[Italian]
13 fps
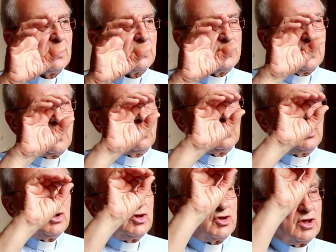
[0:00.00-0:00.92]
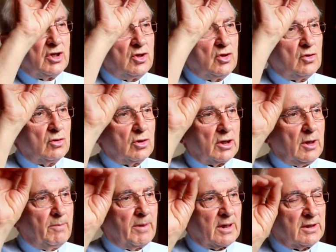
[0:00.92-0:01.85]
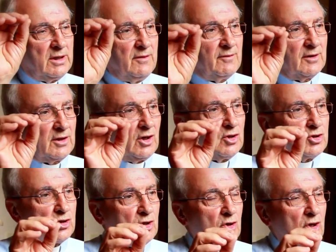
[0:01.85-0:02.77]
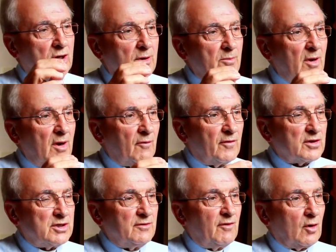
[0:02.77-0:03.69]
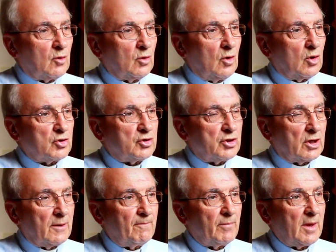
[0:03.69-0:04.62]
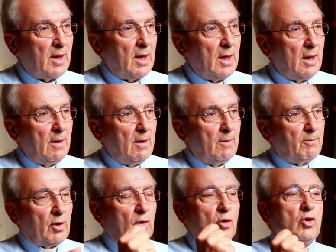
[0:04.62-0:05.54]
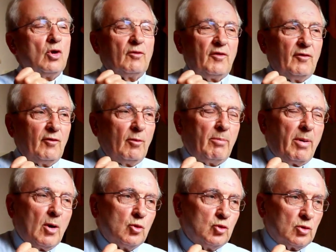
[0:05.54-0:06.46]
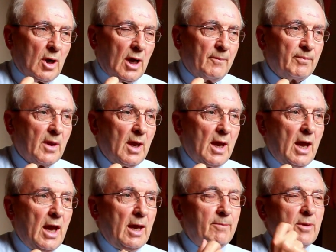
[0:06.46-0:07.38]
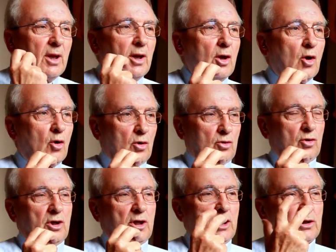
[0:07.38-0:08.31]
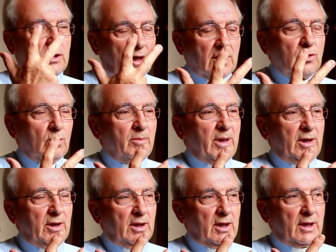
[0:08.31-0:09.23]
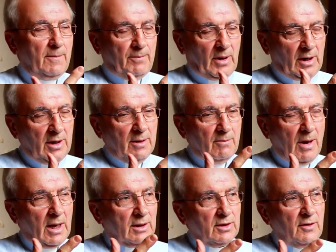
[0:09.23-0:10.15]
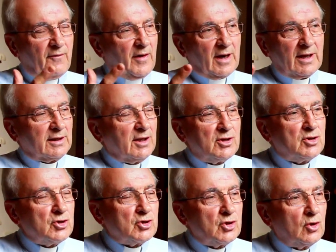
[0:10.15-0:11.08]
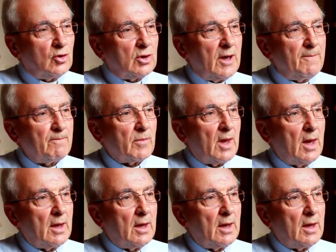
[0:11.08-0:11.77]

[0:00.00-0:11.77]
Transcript: c'era un disegno che partiva dal cielo e che me lo faceva conoscere. Però io avevo paura e mi ricordo che tre domeniche prima di fare la decisione